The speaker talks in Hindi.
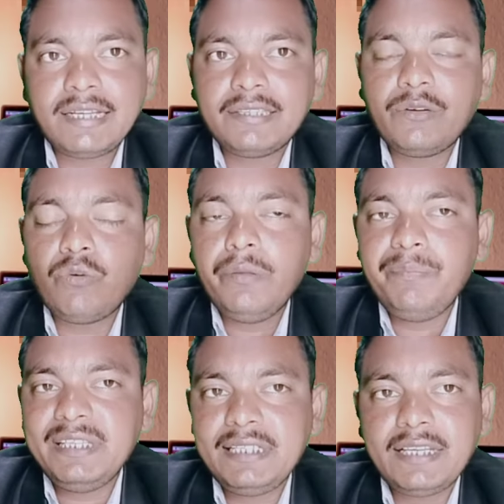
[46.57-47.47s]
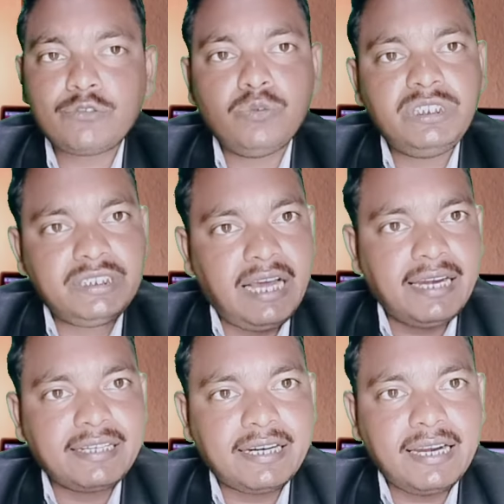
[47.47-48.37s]
चाहते हैं कोई बिजनेस को
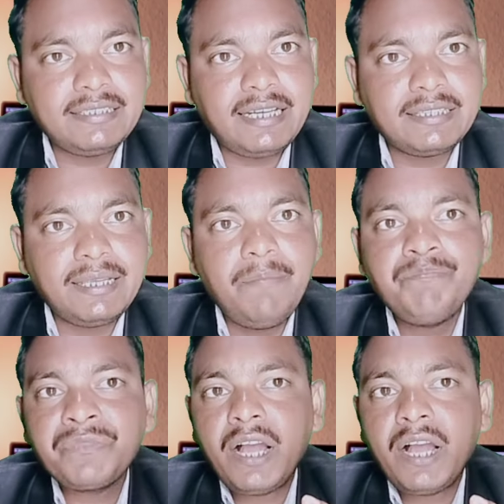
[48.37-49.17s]
स्टार्ट करना चाहते हैं